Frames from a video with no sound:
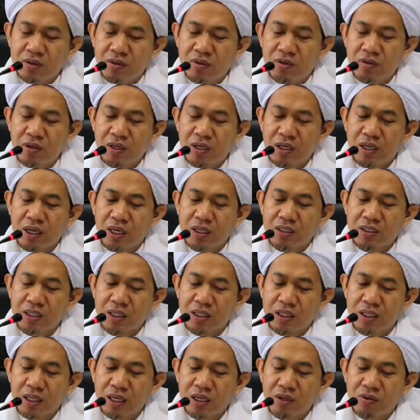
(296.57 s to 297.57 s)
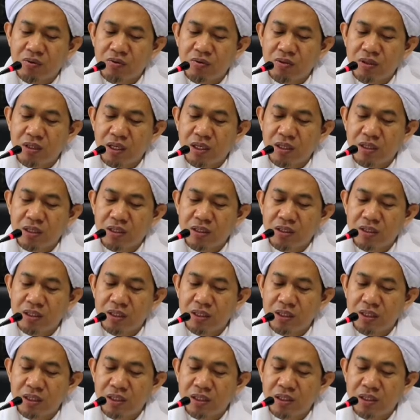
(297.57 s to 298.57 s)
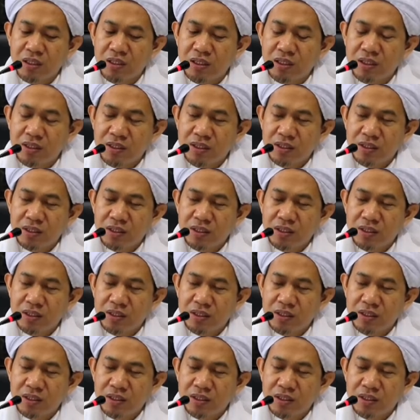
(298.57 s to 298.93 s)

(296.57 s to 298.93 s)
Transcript: oleh rasa takut dan sedih